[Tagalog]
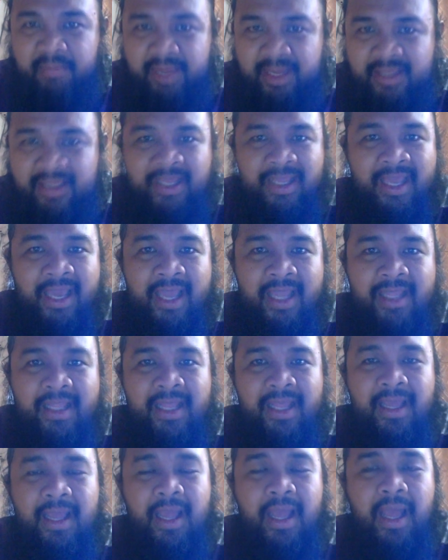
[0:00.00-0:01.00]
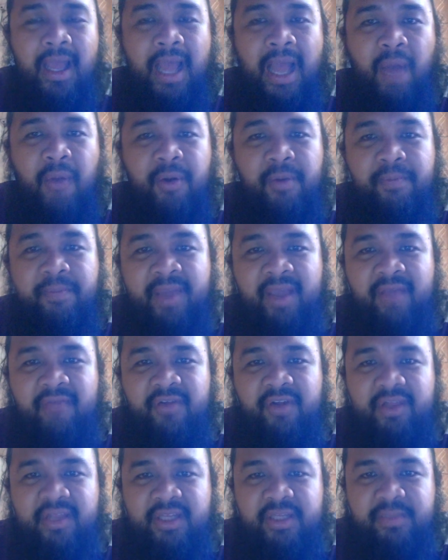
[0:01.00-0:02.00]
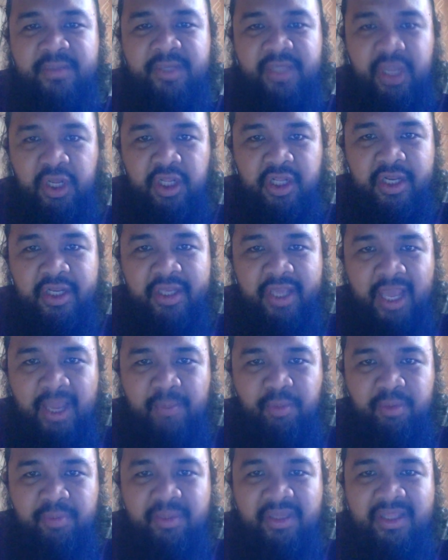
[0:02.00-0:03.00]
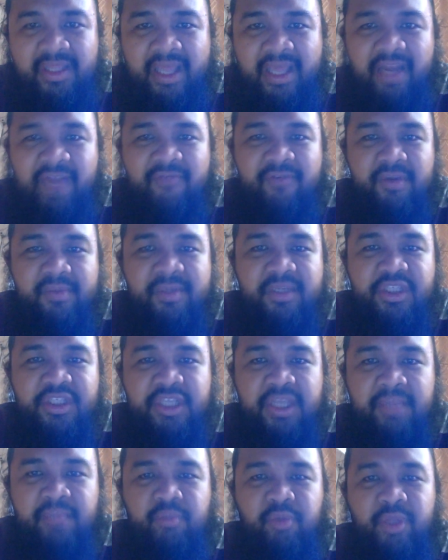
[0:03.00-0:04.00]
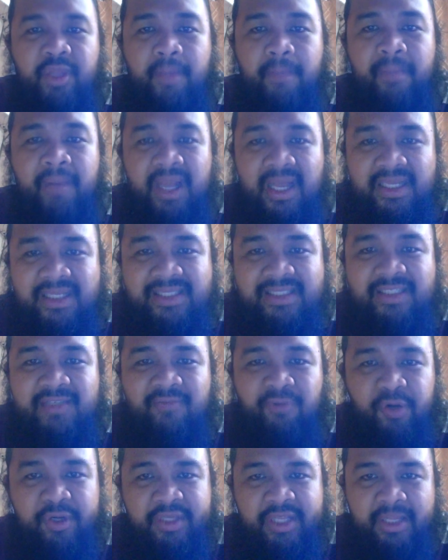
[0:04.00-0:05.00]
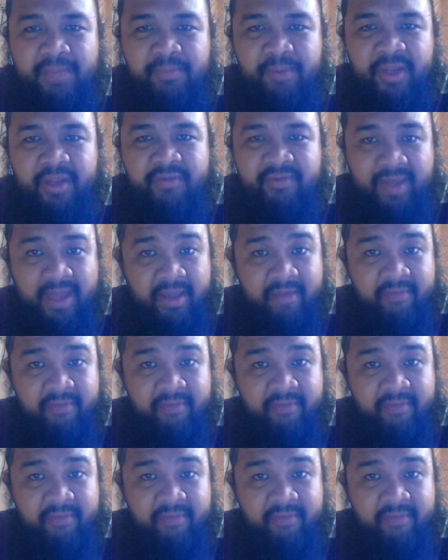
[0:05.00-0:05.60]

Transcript: But again, our pick for this particular game would be Terra Firma Jeep with a plus 14.5.